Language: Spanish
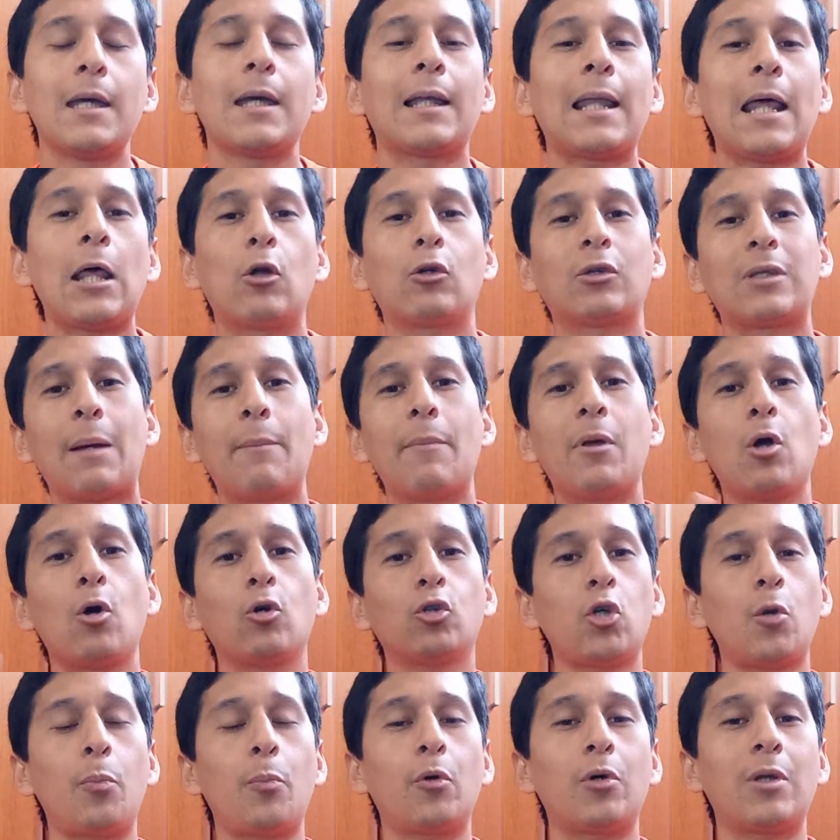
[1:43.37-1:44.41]
Claro, también
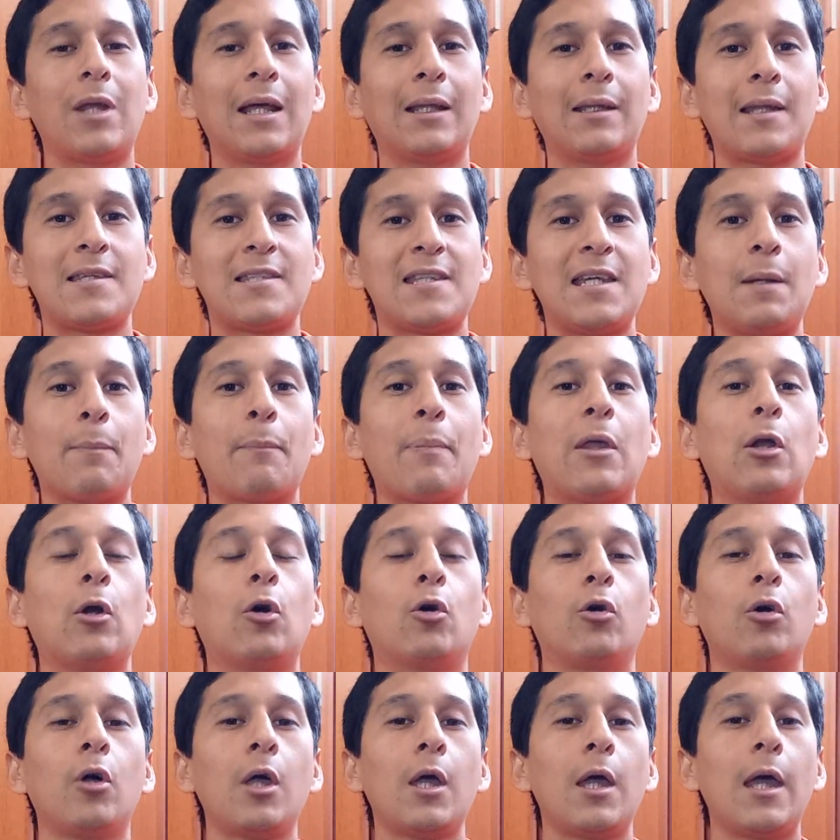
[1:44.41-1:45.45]
otros podrían decir,
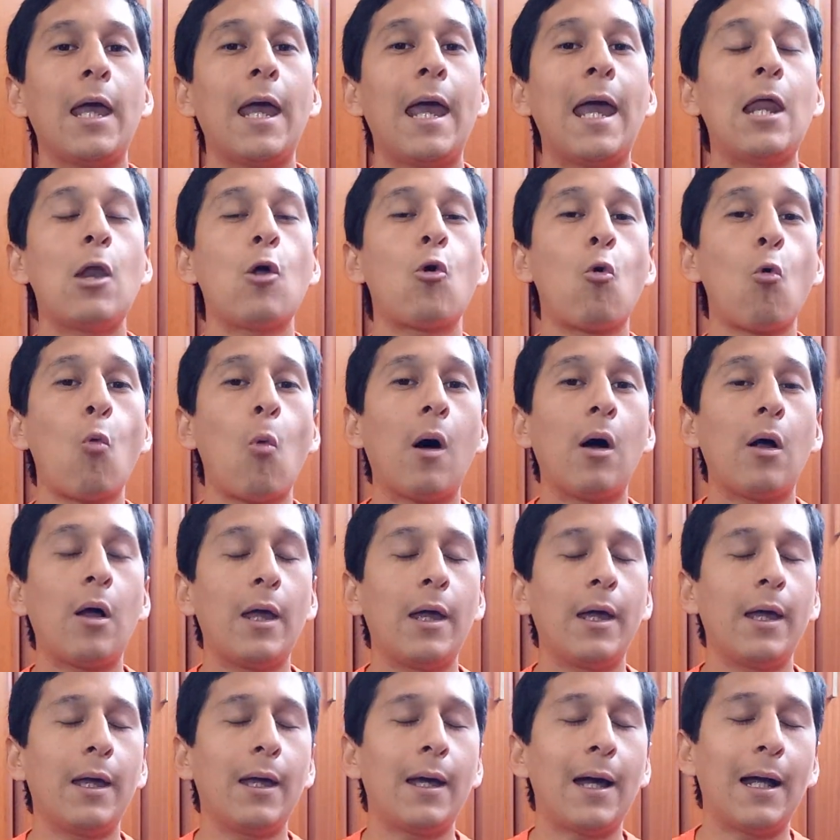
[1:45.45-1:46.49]
pero el,
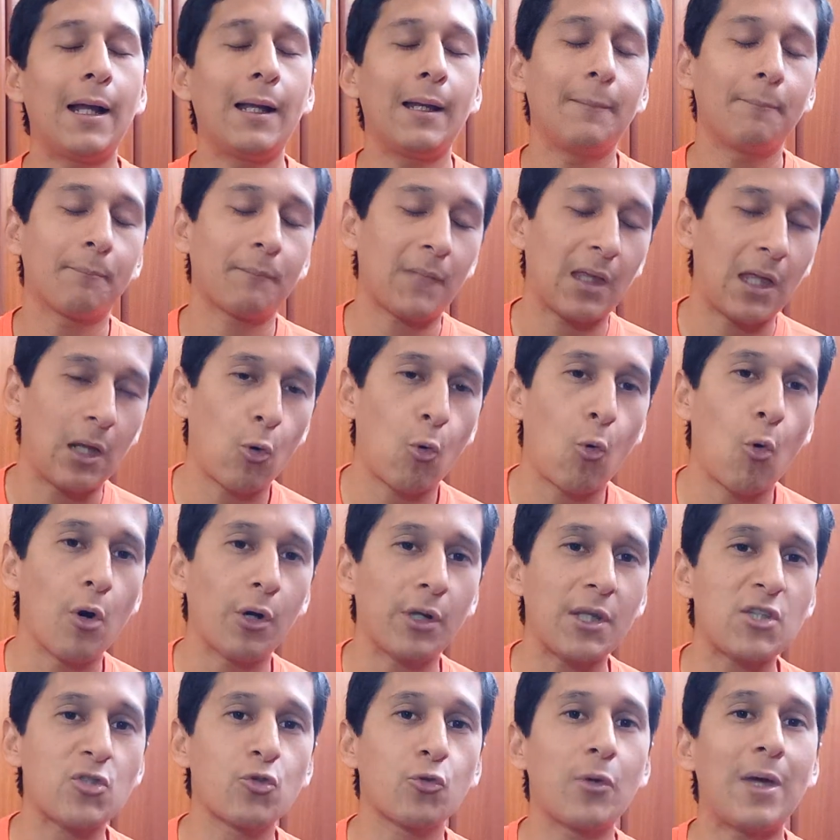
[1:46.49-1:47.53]
eh, el
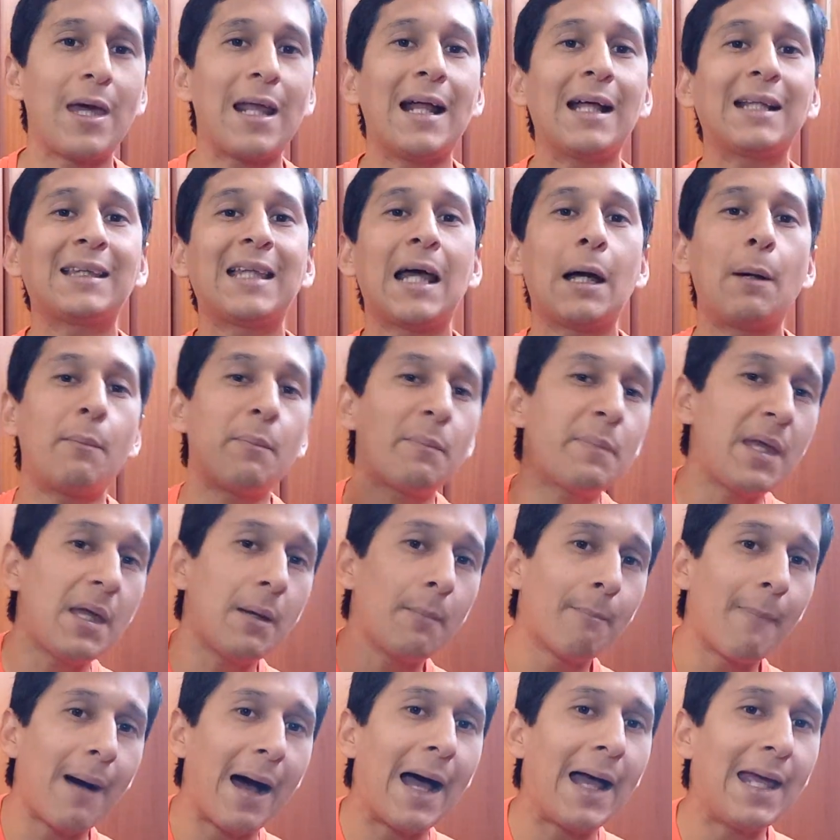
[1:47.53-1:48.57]
jugador de Suyana
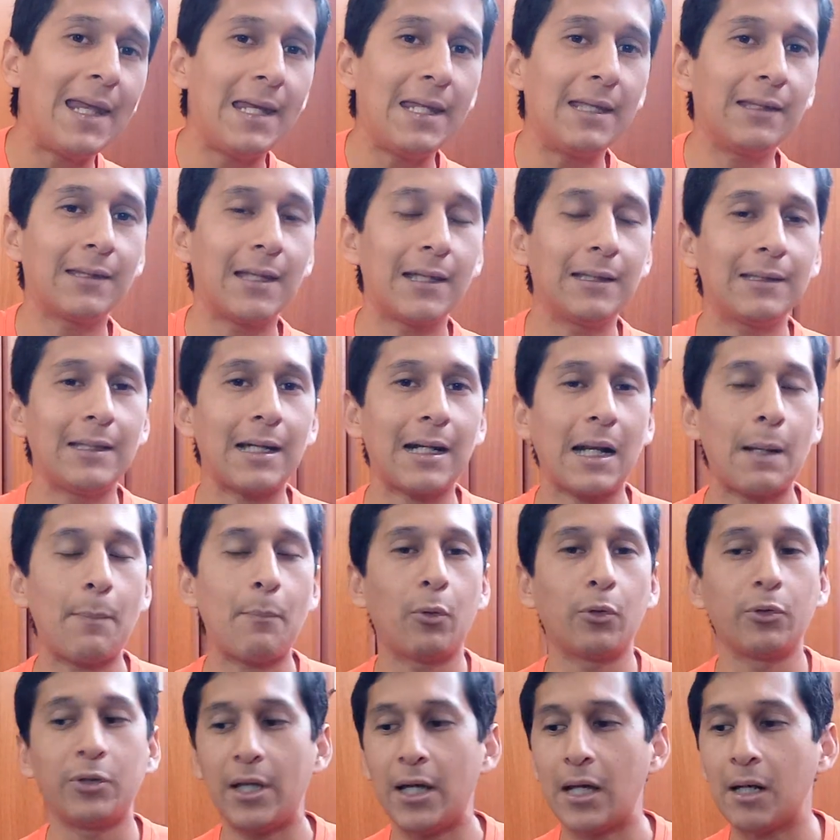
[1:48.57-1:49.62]
también va y le intenta
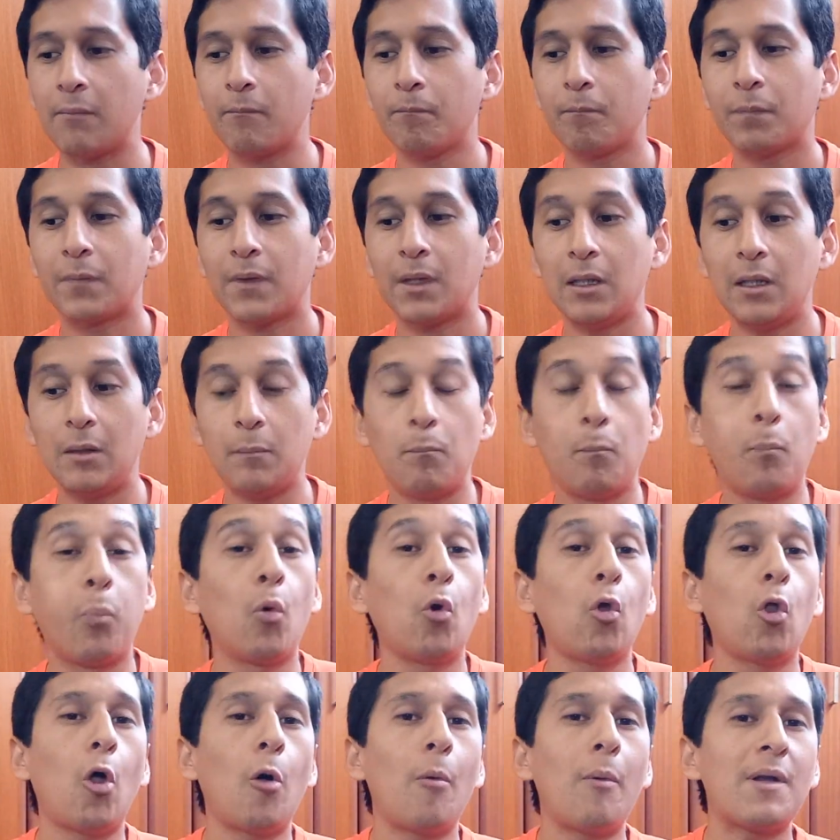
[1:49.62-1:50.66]
responder y
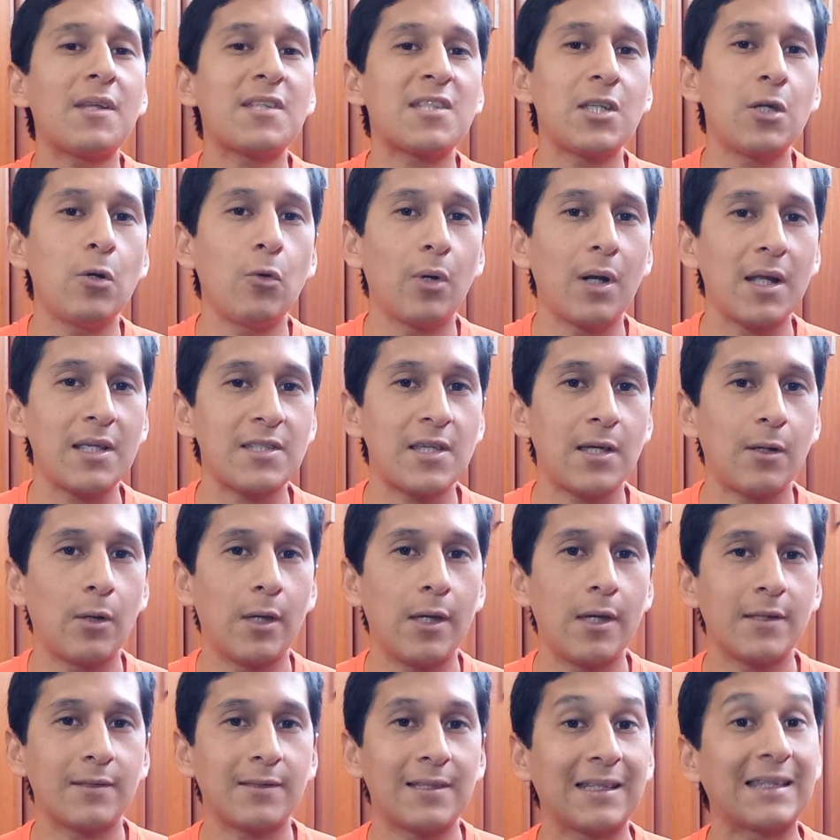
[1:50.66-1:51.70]
pudo haber sido una,
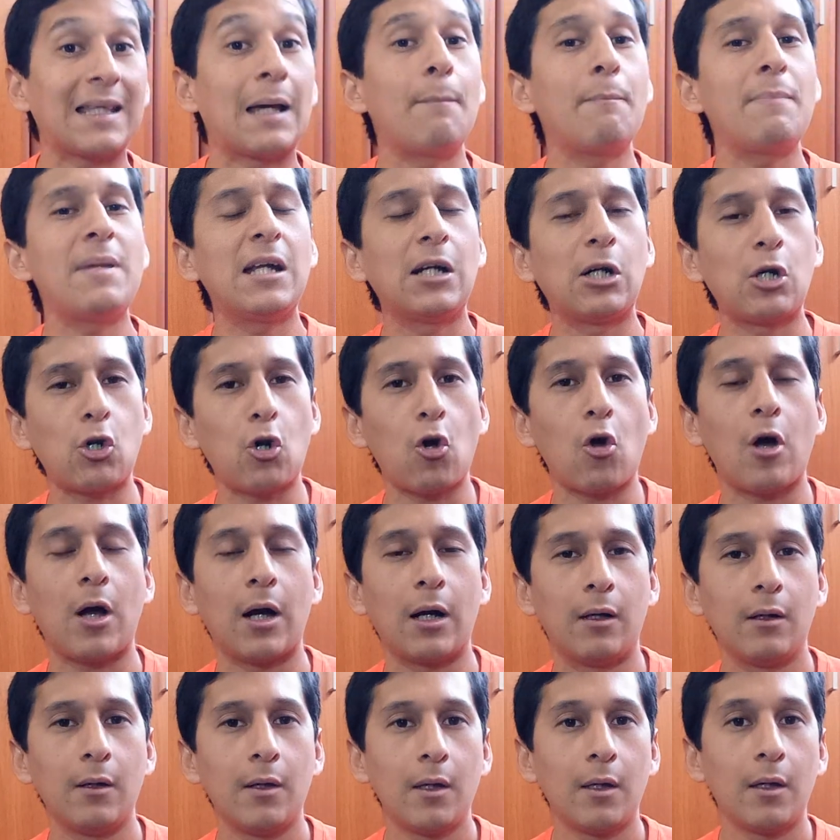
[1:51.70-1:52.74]
este, también
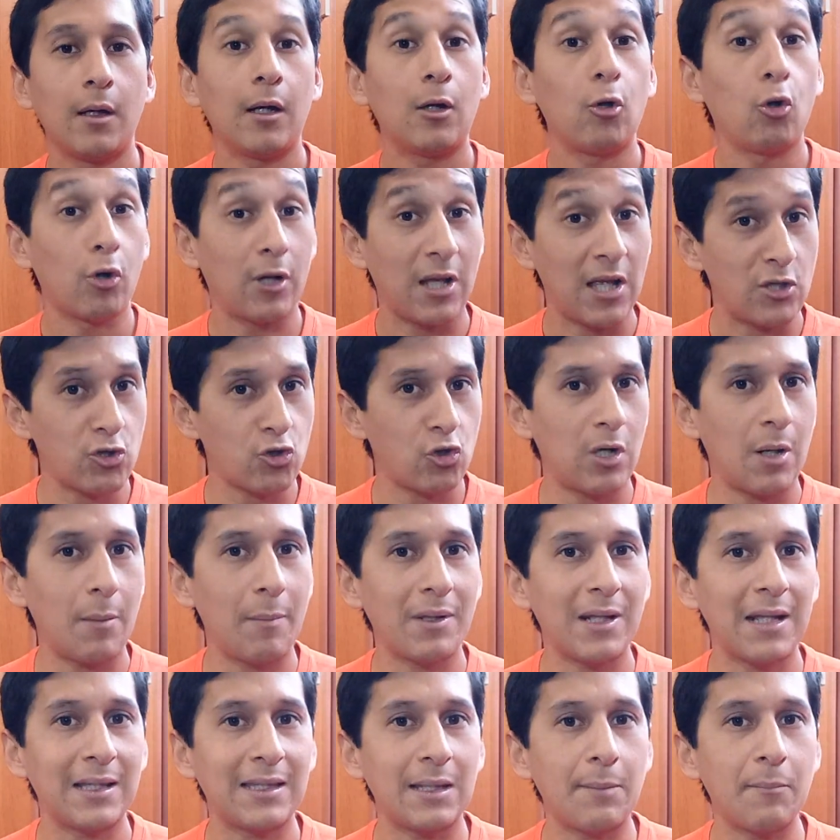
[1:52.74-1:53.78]
roja lo que
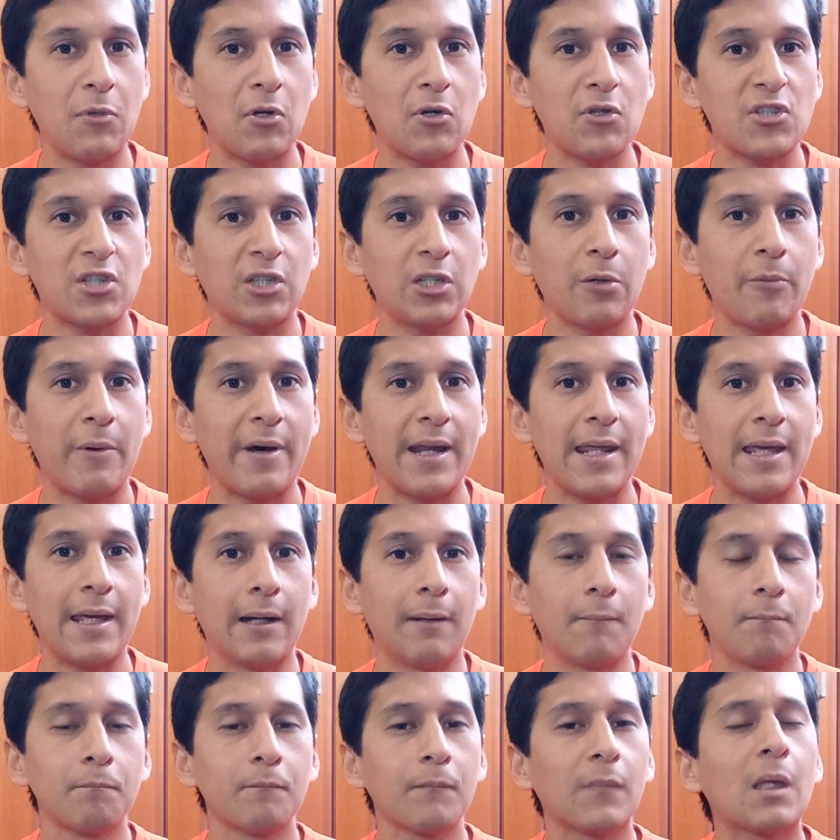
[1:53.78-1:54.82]
solamente terminó siendo
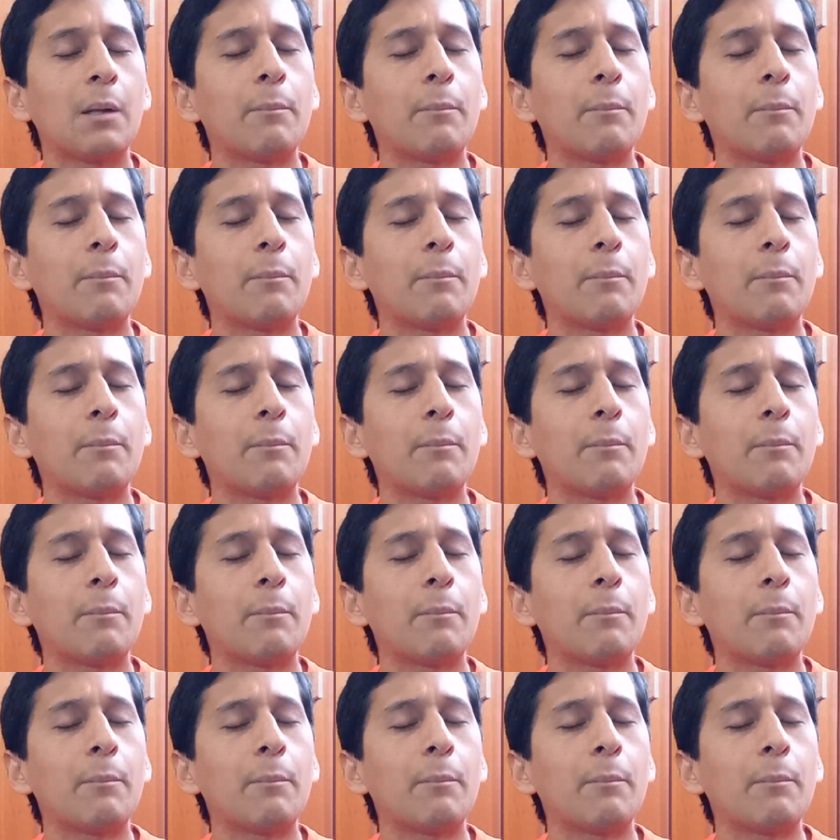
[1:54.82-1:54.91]
María.